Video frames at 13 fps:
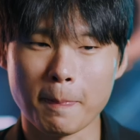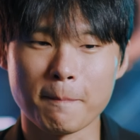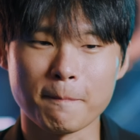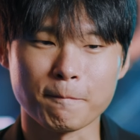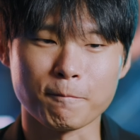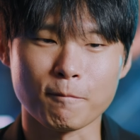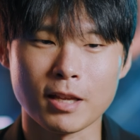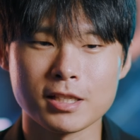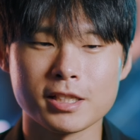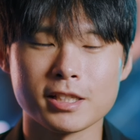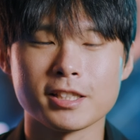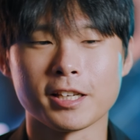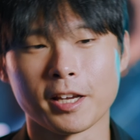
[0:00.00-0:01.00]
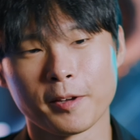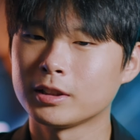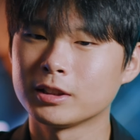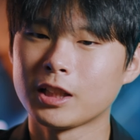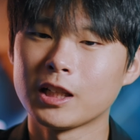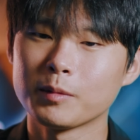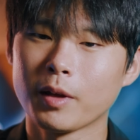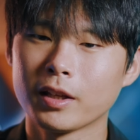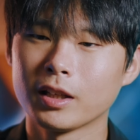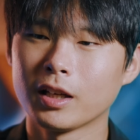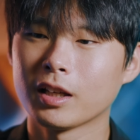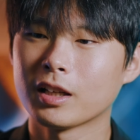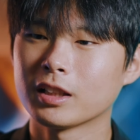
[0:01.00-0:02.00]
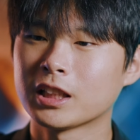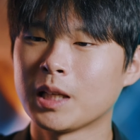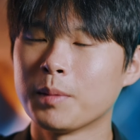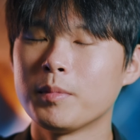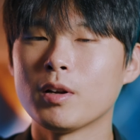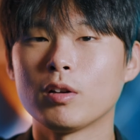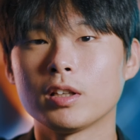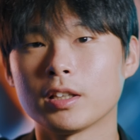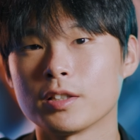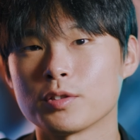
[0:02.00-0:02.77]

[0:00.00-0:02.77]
음, 신기해. 그 다음 AI가 딥러닝